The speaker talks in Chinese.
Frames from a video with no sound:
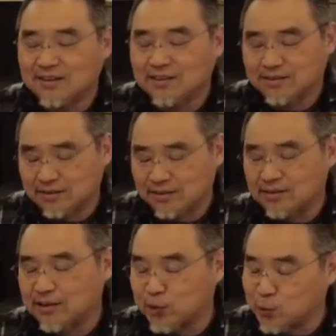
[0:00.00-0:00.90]
使
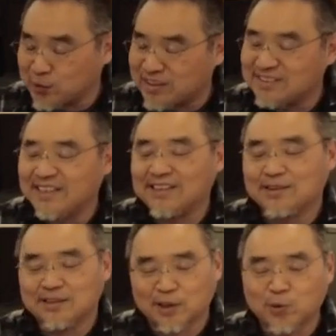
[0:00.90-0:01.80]
使徒呢，
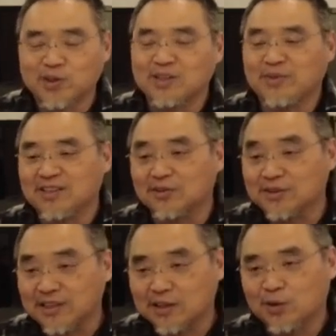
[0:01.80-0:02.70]
在神国里面有
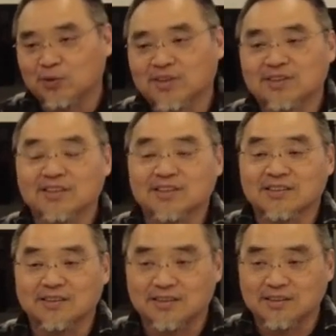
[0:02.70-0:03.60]
相同的这个
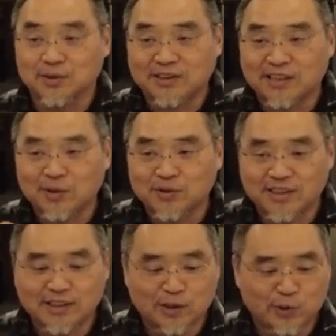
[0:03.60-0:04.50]
职，有相同
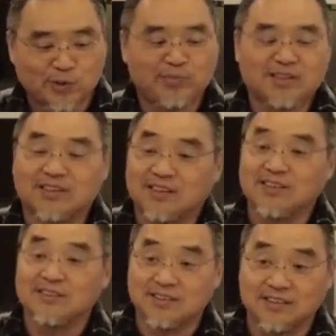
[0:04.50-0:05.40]
的一个权柄
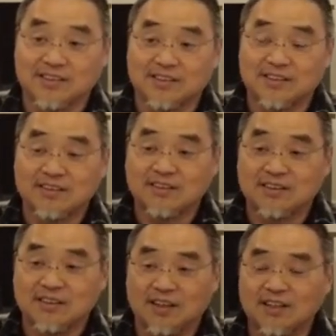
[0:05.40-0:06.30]
跟职责。
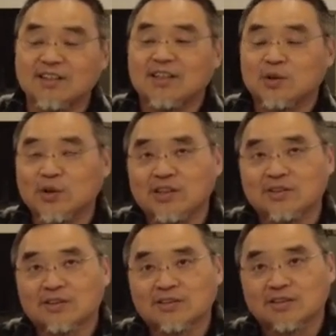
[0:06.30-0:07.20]
所
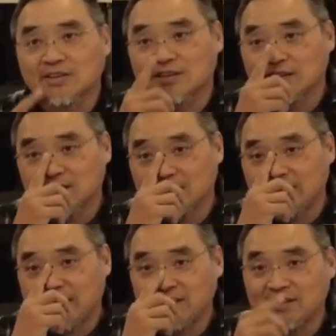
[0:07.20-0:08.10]
以
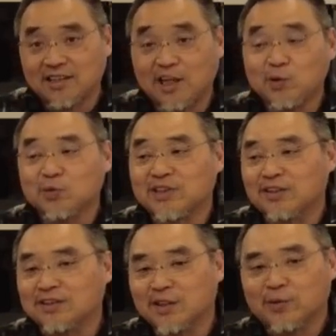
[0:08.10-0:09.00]
在天主
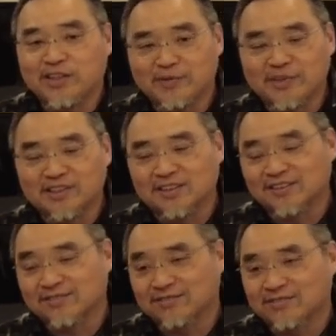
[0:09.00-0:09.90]
教的认为里面呢，
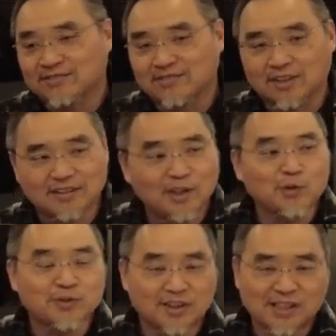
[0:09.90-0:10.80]
啊，天
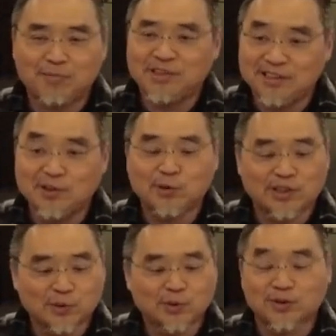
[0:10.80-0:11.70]
主教他们一直觉
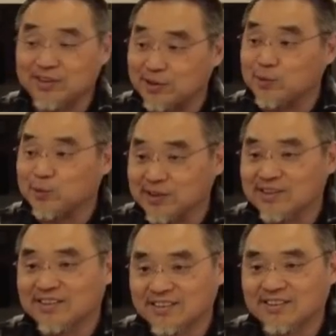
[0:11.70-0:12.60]
得说有使徒的，
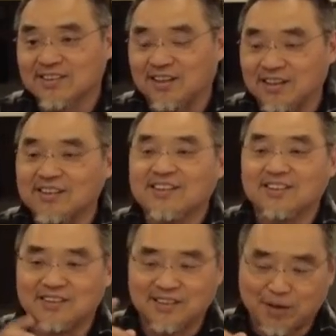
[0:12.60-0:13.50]
啊，
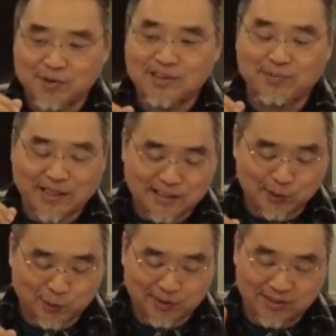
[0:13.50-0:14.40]
他们是把
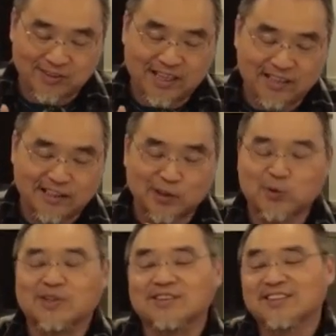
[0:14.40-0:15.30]
使徒世代相
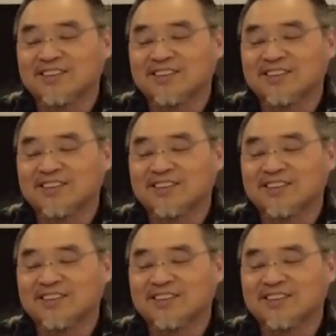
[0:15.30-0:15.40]
传。